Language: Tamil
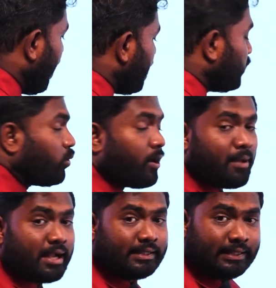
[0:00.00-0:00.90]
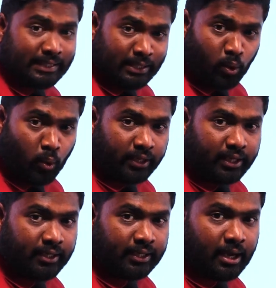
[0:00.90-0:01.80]
ஏ தூரம் கீழ்
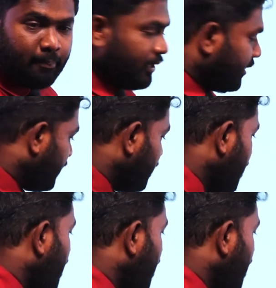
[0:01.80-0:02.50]
நோக்கி இழுக்கப்பட்டு